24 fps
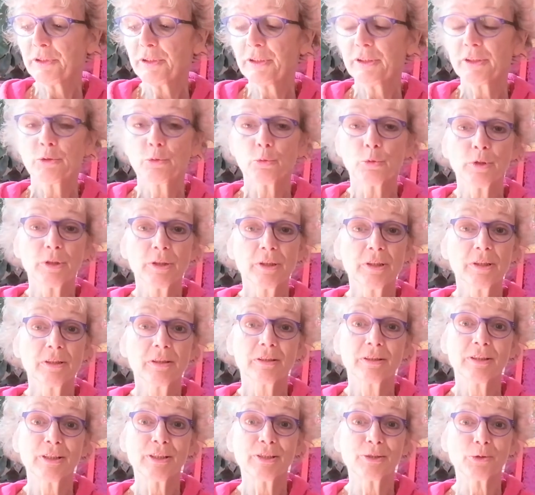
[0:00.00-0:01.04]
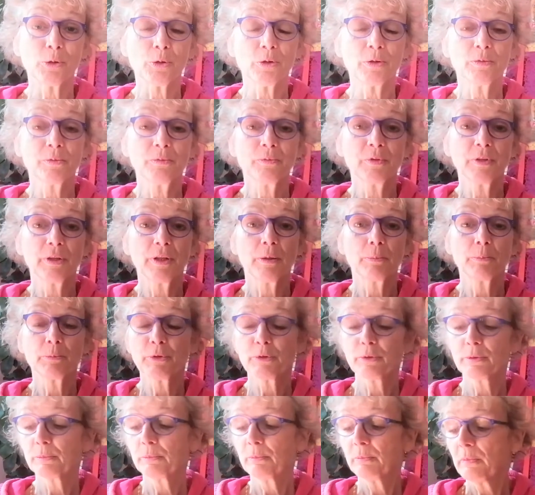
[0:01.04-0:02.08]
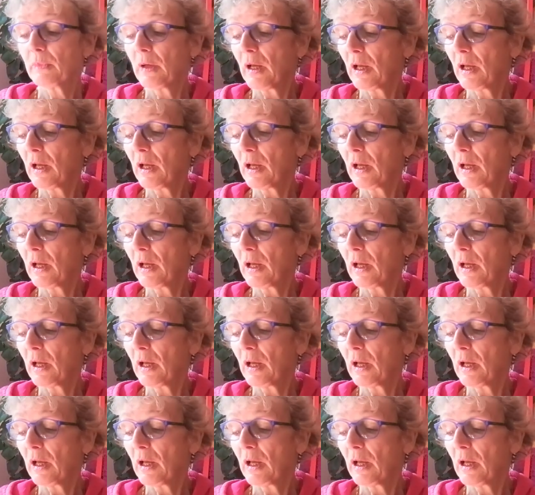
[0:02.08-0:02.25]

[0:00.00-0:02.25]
wie durch die Sonnenwärme